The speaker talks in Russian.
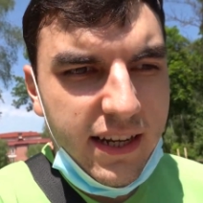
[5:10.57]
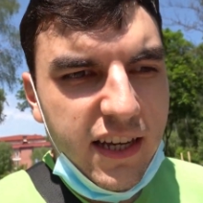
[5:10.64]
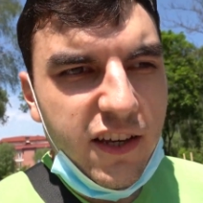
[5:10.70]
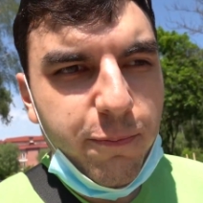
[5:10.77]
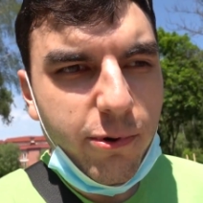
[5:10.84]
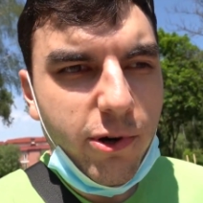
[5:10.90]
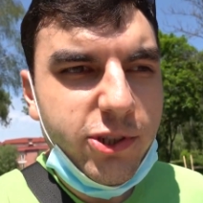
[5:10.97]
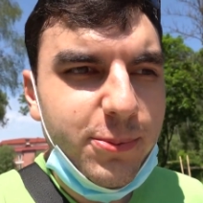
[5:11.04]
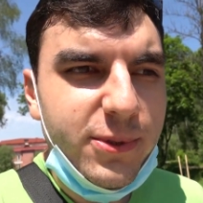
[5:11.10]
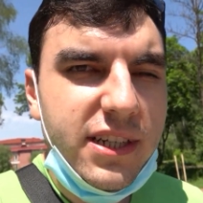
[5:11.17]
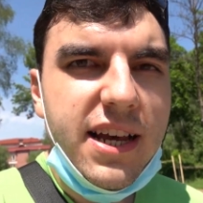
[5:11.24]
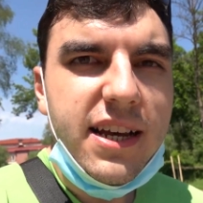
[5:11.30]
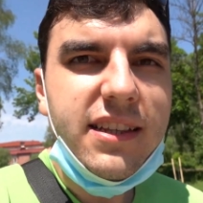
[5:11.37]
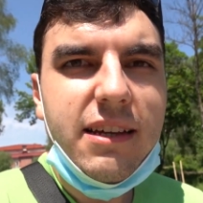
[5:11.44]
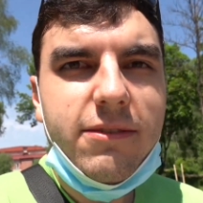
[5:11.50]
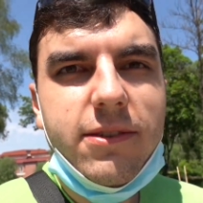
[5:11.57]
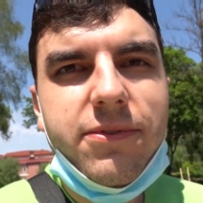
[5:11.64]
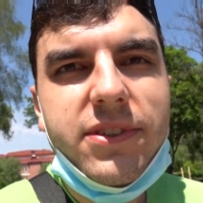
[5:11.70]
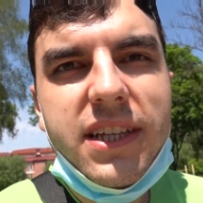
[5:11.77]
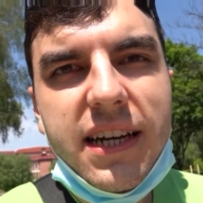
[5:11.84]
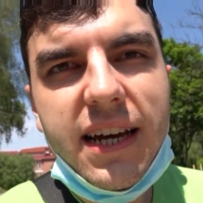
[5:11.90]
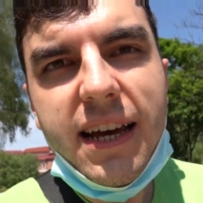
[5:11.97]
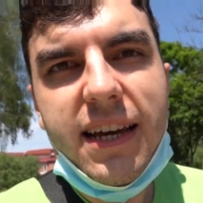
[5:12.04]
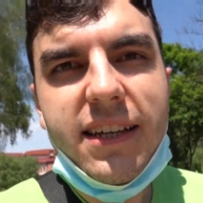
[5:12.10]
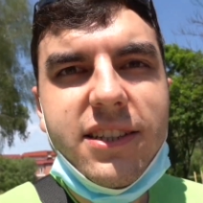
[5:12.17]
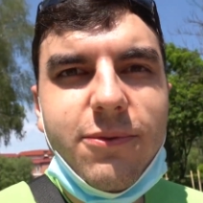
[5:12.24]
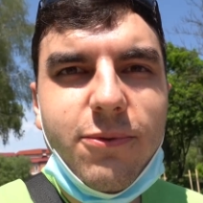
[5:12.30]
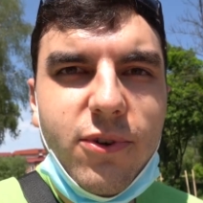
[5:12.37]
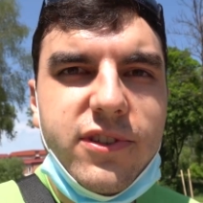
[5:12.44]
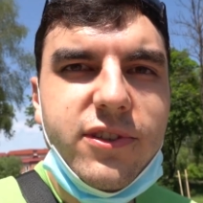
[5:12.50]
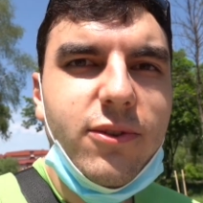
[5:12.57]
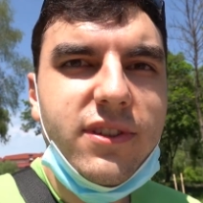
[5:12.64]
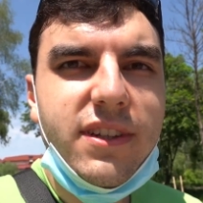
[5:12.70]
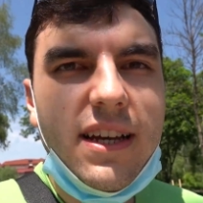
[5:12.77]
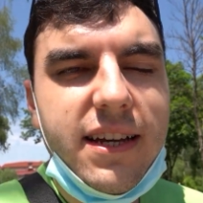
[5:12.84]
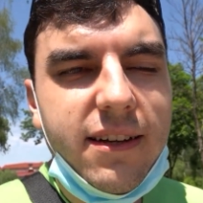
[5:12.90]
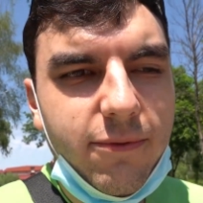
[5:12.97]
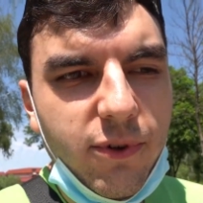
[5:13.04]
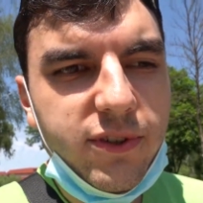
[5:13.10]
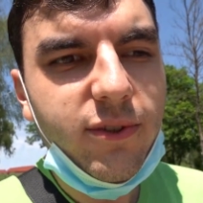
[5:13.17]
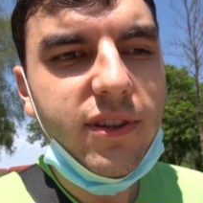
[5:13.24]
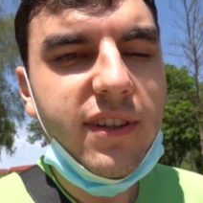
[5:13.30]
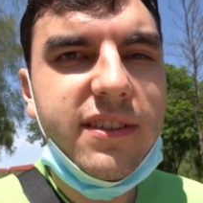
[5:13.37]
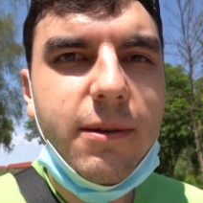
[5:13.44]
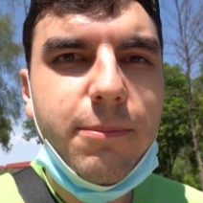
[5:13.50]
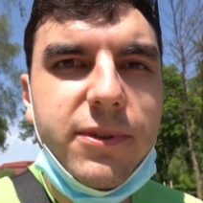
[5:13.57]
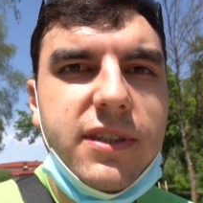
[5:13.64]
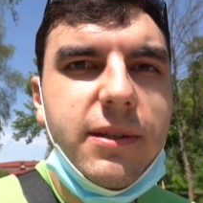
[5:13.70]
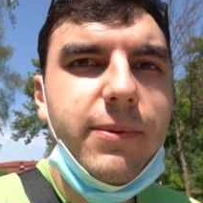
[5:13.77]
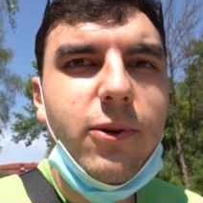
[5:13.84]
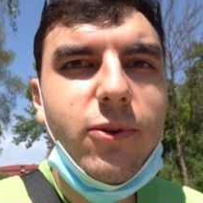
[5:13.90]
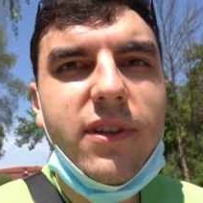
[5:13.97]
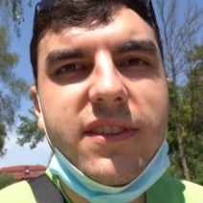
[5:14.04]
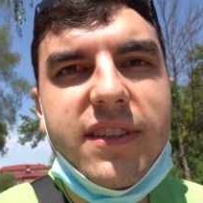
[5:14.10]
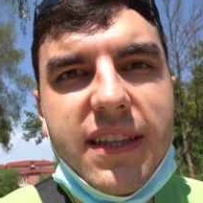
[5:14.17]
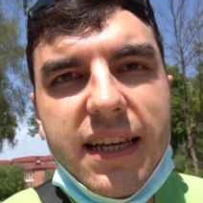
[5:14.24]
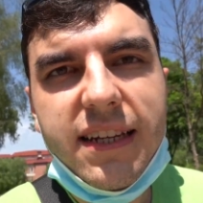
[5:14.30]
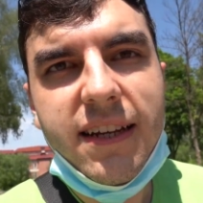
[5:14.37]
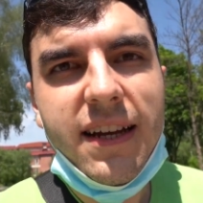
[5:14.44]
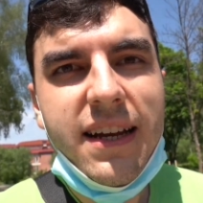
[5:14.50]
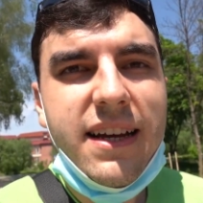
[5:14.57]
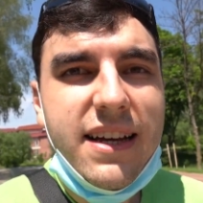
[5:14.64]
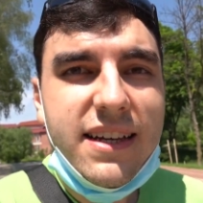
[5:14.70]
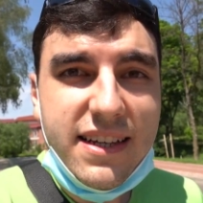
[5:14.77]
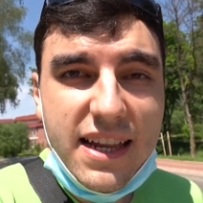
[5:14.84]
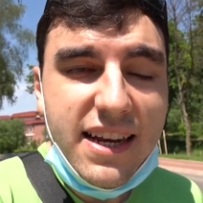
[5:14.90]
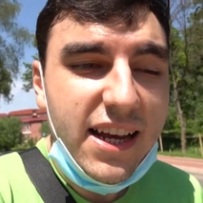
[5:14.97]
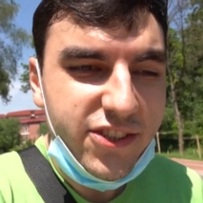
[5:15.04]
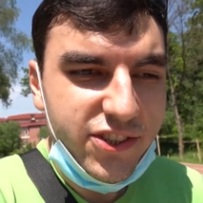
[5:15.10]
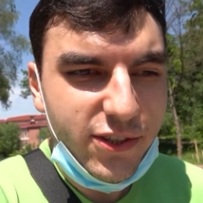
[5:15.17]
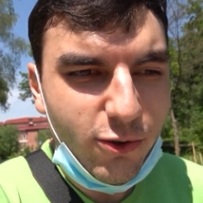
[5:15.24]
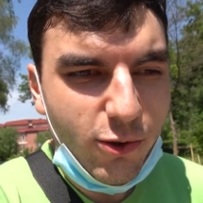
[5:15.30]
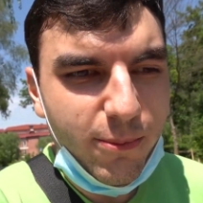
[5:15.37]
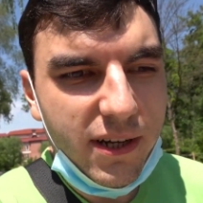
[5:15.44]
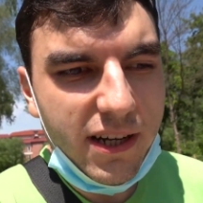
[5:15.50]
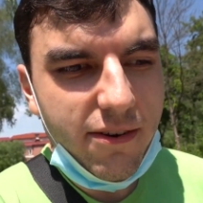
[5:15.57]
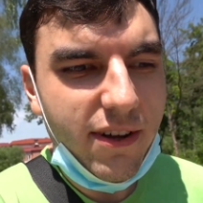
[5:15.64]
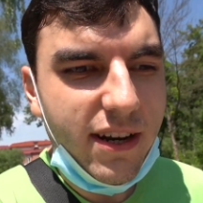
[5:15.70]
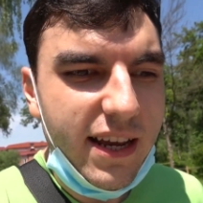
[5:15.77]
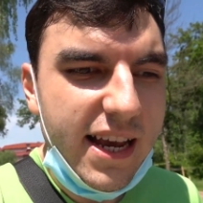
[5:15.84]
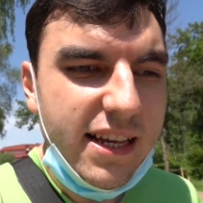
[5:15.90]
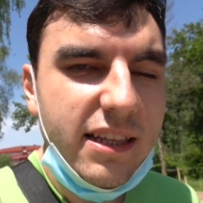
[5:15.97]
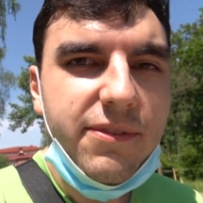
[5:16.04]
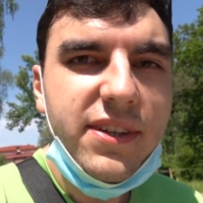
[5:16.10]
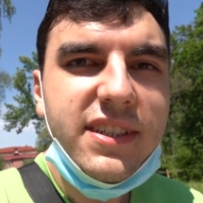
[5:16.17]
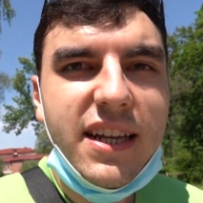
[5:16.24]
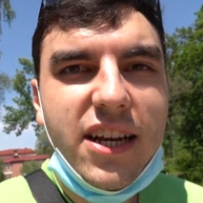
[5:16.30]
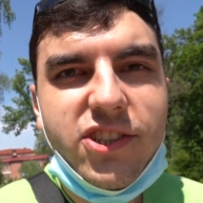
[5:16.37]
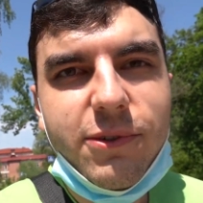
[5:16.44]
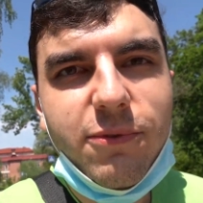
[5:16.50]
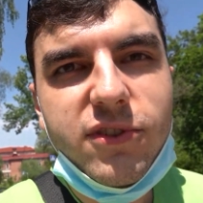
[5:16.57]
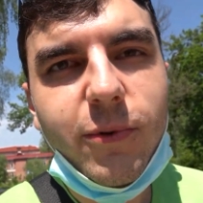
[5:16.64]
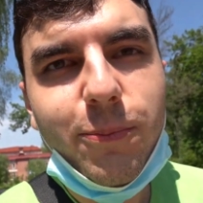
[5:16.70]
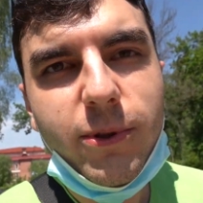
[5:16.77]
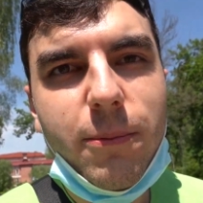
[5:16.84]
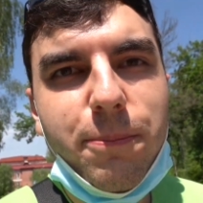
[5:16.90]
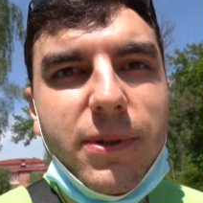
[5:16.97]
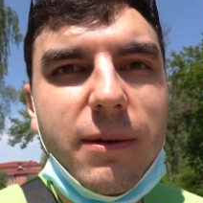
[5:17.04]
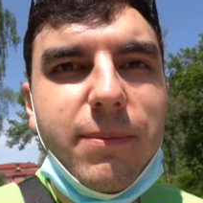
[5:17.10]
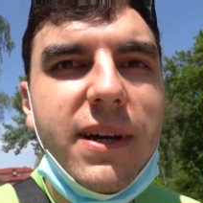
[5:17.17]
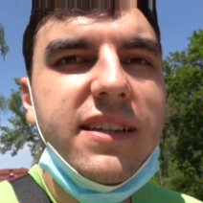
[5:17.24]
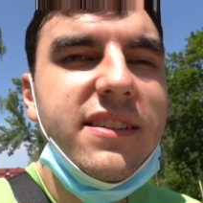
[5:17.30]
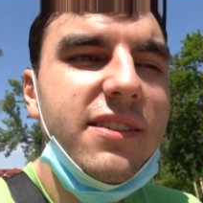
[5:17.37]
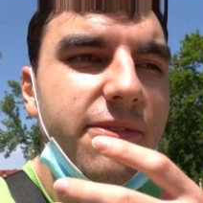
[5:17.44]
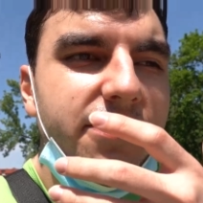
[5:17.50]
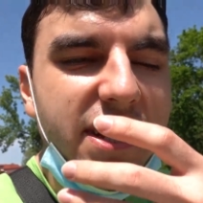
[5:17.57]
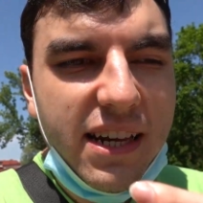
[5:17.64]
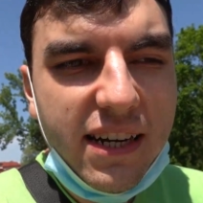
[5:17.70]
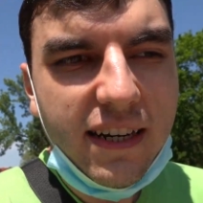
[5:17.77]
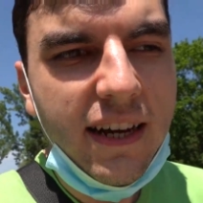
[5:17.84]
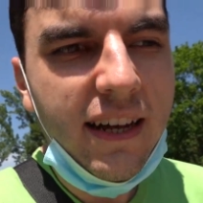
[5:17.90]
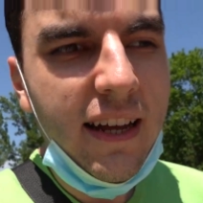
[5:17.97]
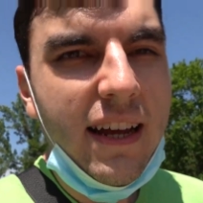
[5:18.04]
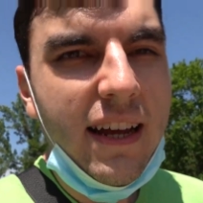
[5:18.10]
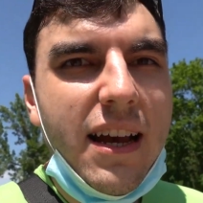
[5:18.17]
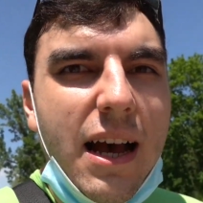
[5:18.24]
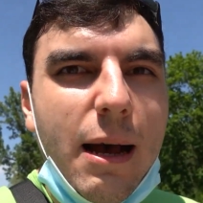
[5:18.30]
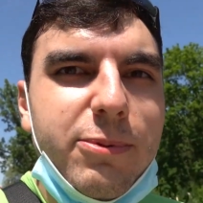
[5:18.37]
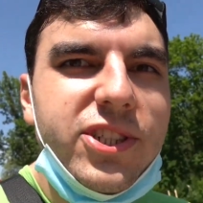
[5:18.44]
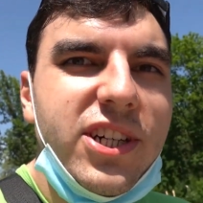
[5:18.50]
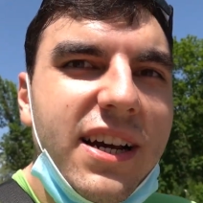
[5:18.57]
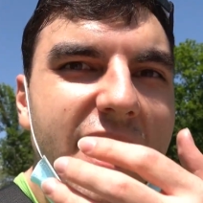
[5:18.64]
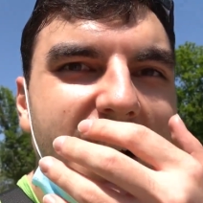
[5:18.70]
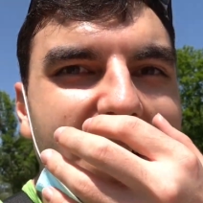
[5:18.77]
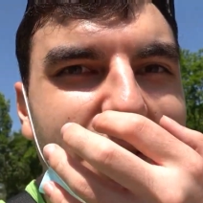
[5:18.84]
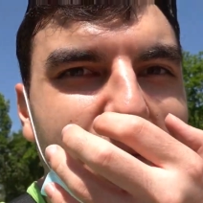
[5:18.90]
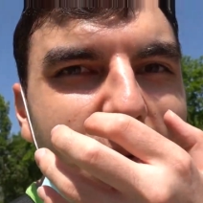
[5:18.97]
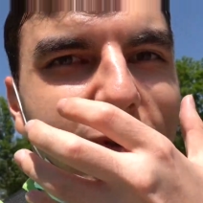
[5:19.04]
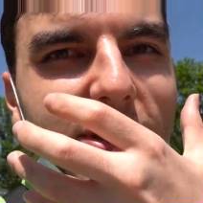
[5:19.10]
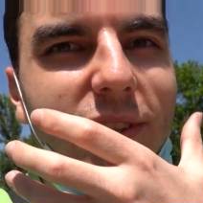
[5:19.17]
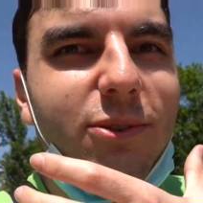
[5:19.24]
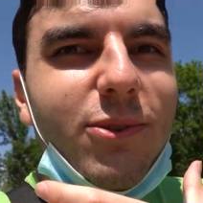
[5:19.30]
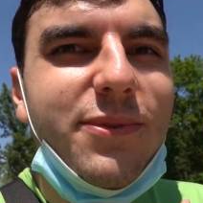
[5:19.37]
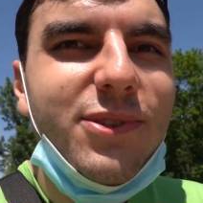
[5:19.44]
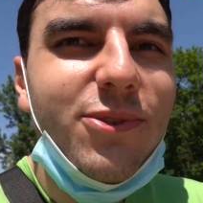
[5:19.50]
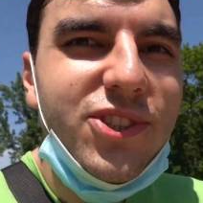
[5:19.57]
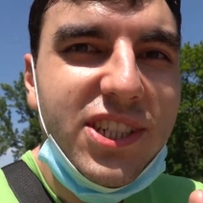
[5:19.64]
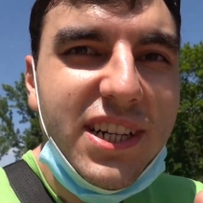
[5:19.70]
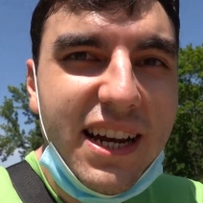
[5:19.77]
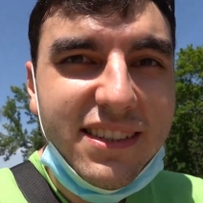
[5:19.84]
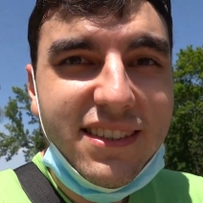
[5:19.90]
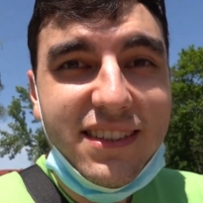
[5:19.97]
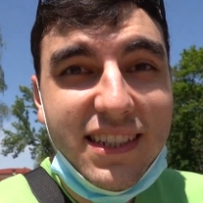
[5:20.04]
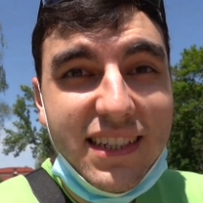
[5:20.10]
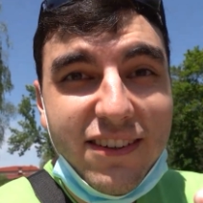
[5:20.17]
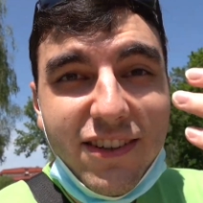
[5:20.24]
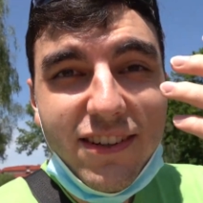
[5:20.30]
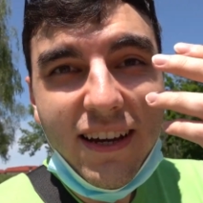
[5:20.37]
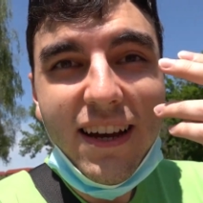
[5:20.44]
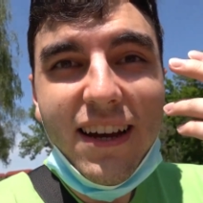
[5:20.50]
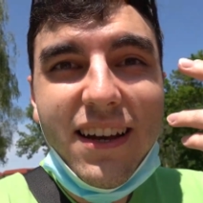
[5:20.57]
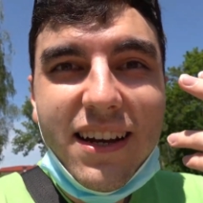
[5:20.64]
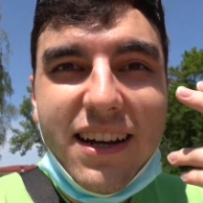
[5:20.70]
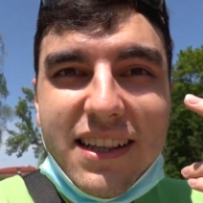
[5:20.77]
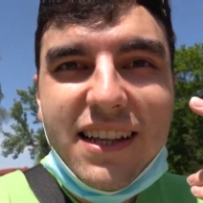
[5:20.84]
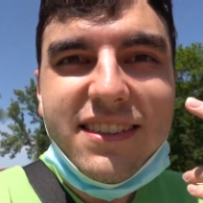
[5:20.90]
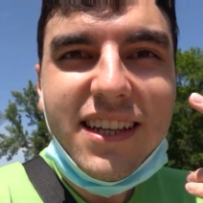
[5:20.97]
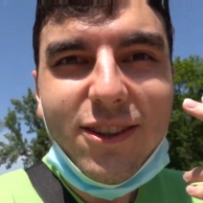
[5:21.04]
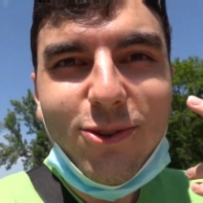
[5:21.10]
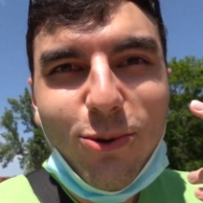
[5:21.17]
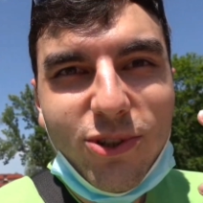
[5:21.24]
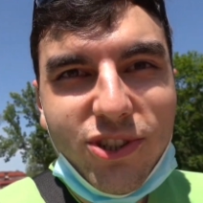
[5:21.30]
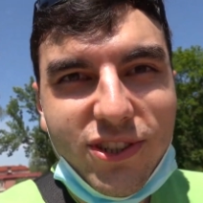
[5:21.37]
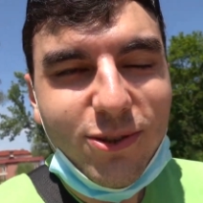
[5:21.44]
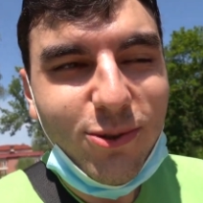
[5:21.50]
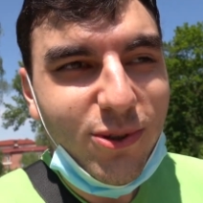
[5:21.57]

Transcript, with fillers: и, впрочем-то, когда вы выдыхаете воздух, да, воздух-то сам по себе у нас и так горячий, грубо говоря, и этот весь горячий воздух потом поднимается вверх, обжигает вам вот эту вот всю часть и глаза тоже.